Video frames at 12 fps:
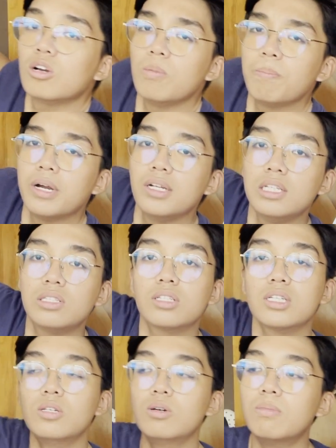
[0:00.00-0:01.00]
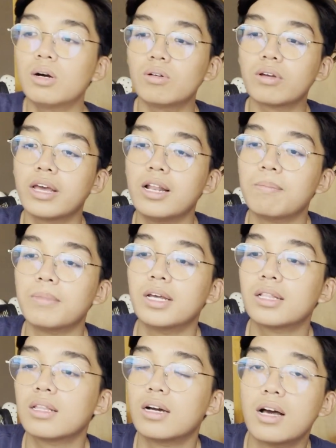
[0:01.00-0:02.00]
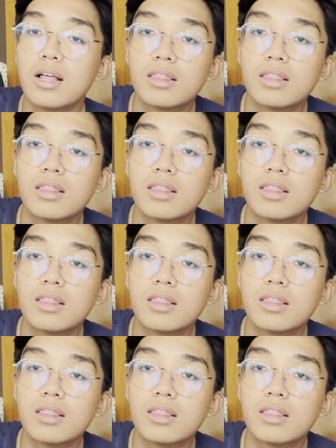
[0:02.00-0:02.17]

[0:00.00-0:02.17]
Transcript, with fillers: Compare dito sa luma kong helmet, uh,